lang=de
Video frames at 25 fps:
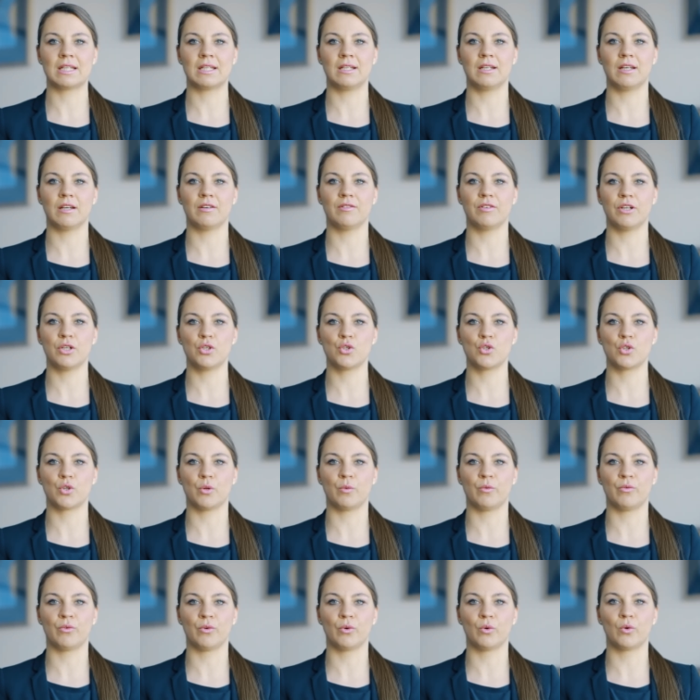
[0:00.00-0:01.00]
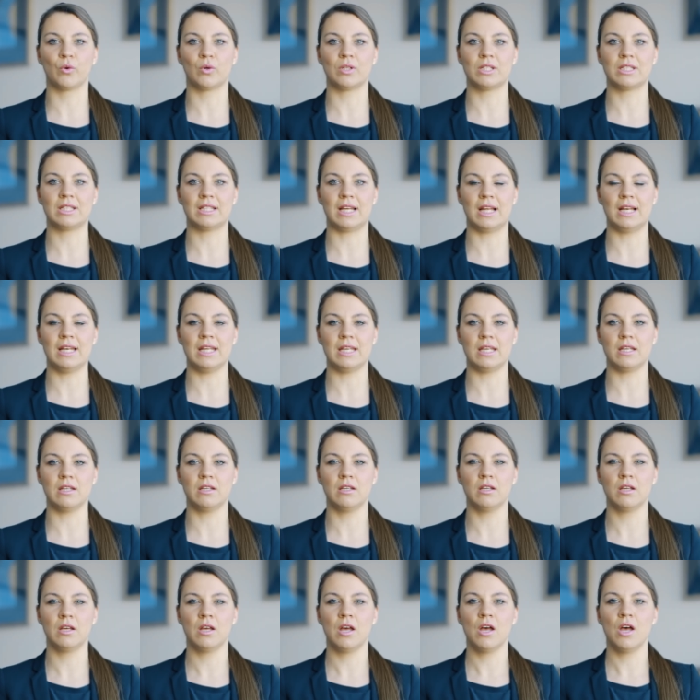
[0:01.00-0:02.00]
geringer Wertschöpfung und
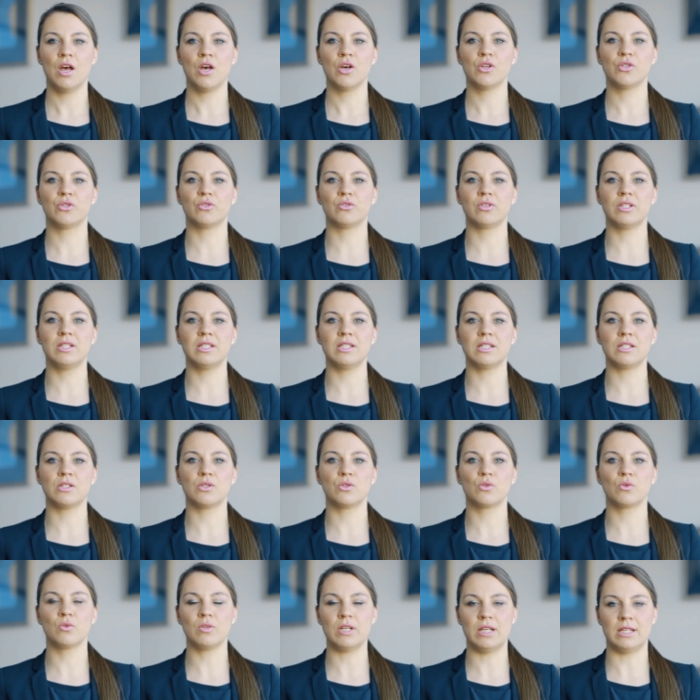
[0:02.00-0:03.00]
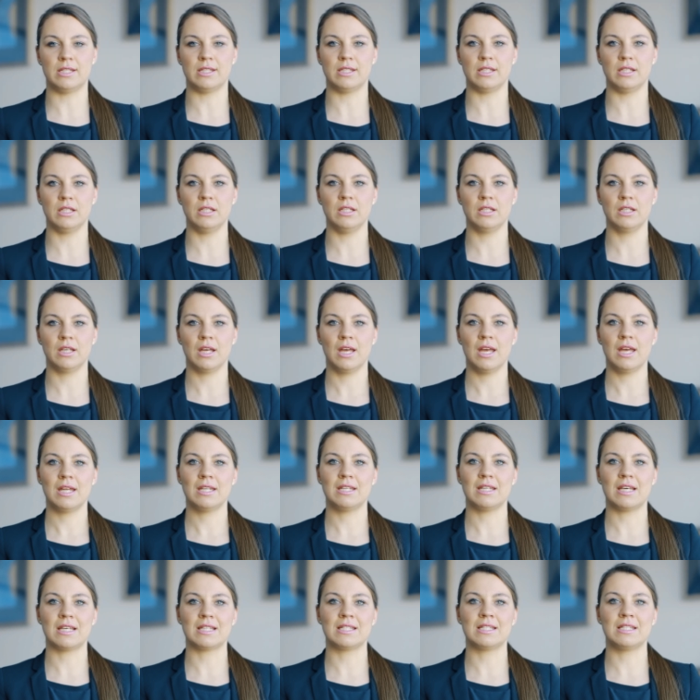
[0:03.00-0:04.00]
Darlehen, so ist es zulässig,
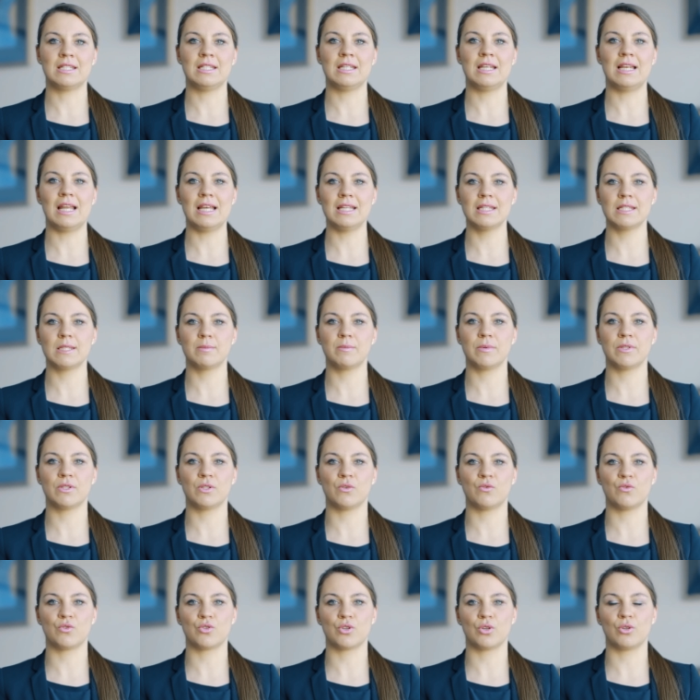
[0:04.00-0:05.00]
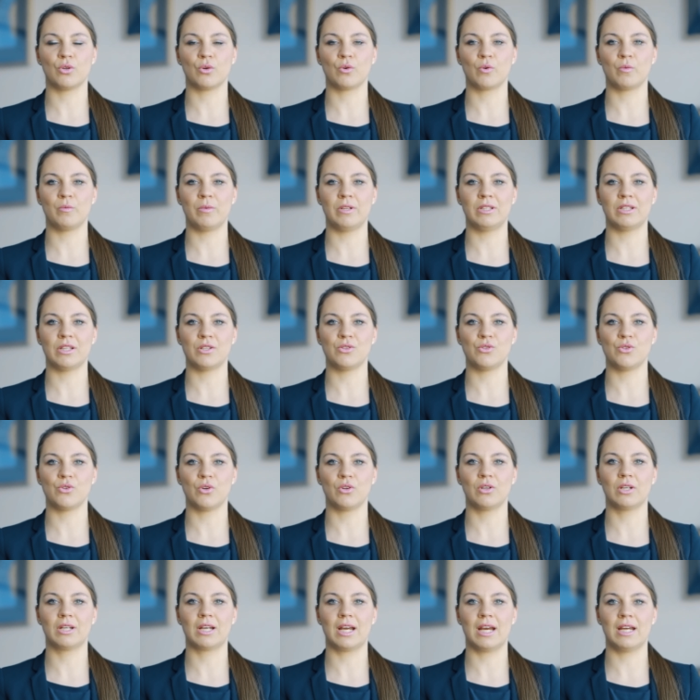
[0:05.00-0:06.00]
dass die landspezifische
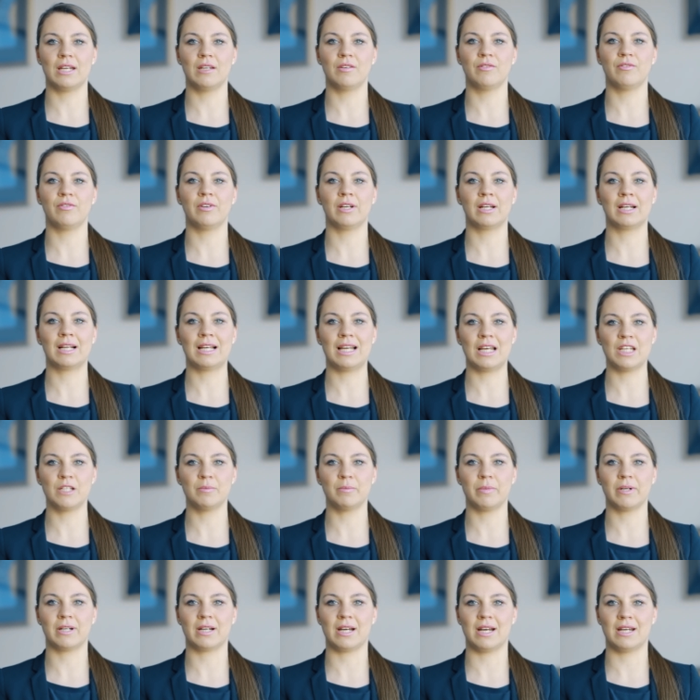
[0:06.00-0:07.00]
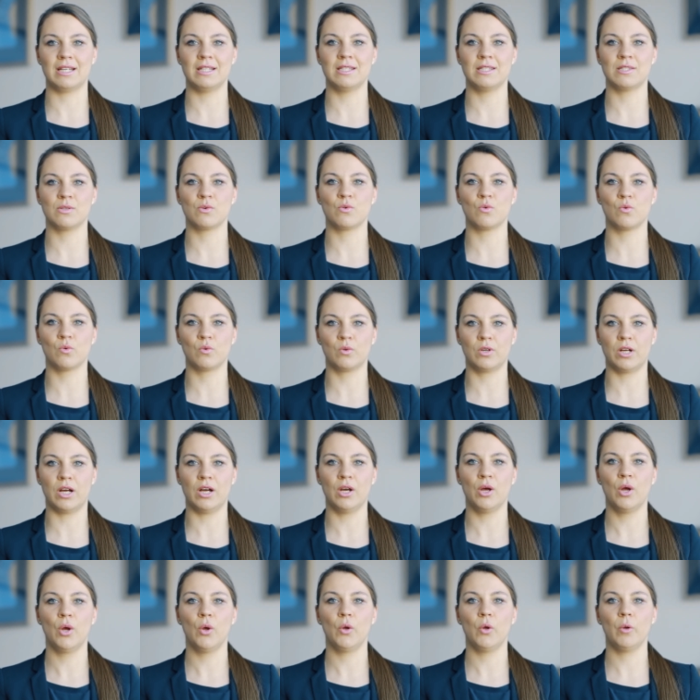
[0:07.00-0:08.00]
Dokumentation keine Vergleichbarkeits-
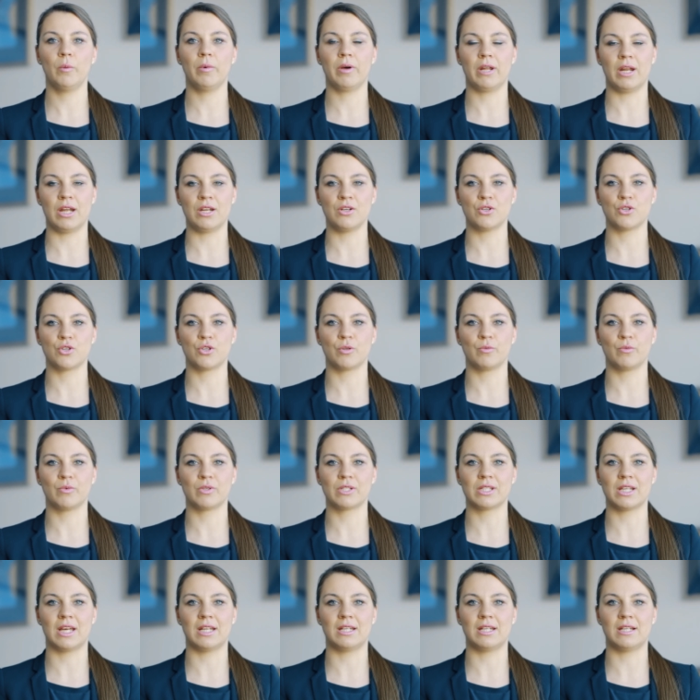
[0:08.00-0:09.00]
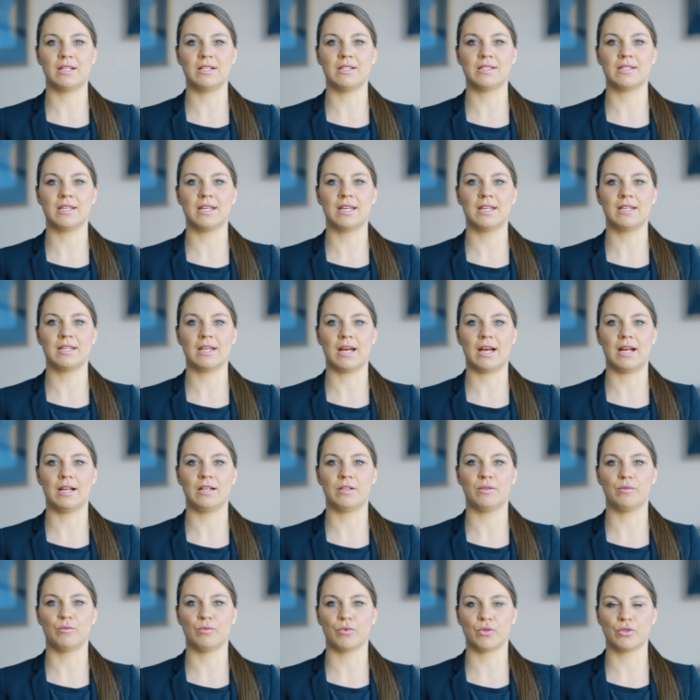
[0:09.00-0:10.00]
oder Übereinstimmungsanalyse
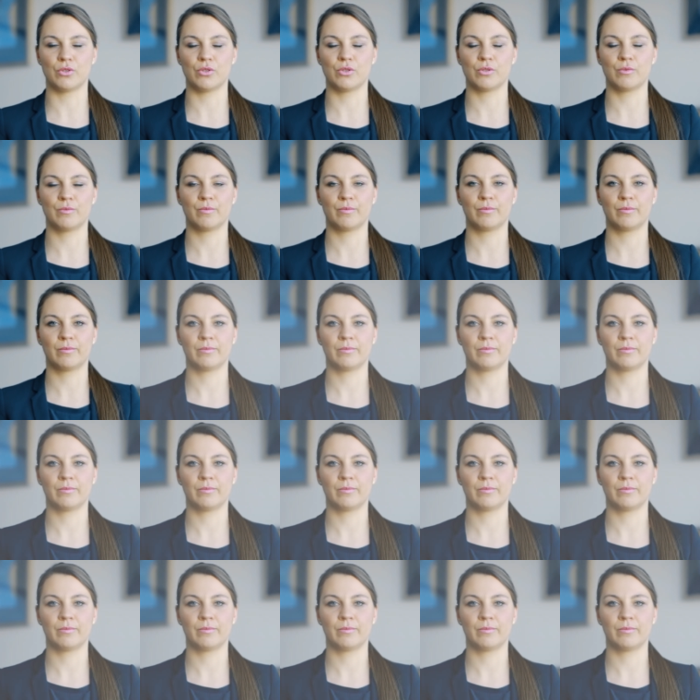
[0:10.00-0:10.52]
enthalten muss.